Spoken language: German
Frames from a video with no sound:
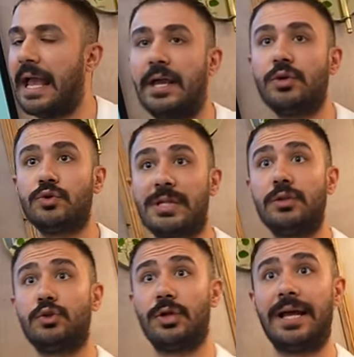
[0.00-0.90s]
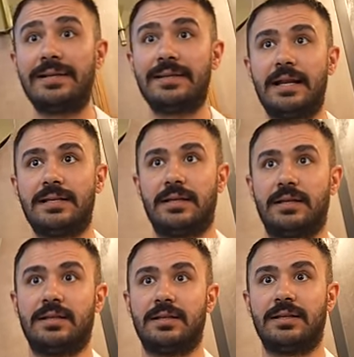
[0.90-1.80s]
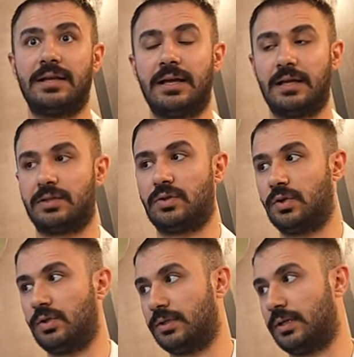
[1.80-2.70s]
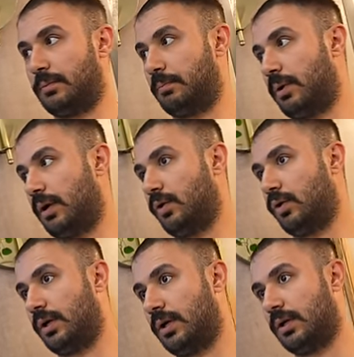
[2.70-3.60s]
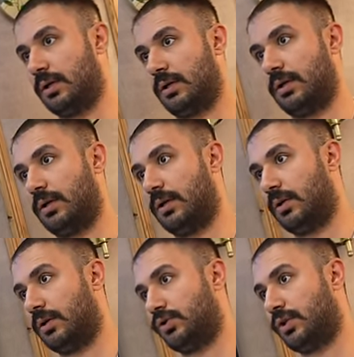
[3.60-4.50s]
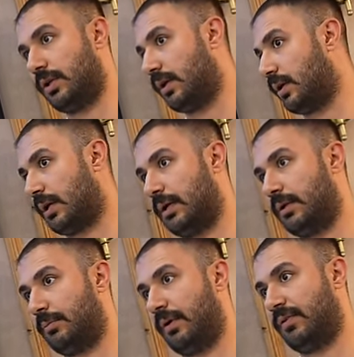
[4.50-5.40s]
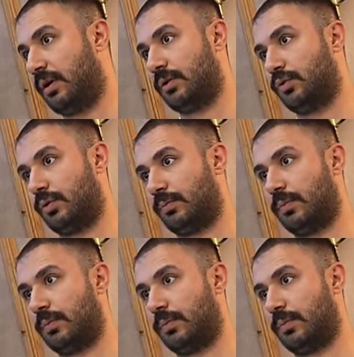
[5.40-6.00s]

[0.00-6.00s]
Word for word: En güzel döner nerede? In Köln ya. Ha Köln'de. Bana göre e, şeyde yani Mevlana diyorum.